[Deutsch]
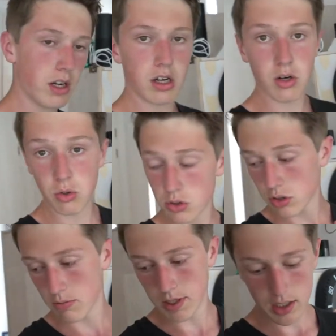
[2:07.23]
wieder los
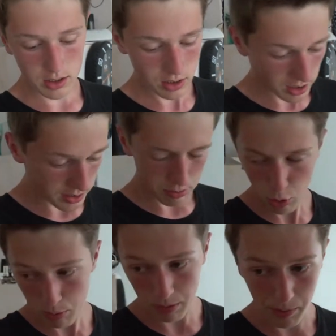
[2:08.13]
zum Tennis. Das heißt, ich
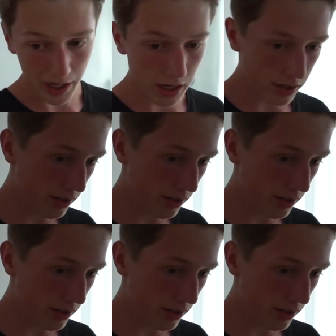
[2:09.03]
muss mich beeilen.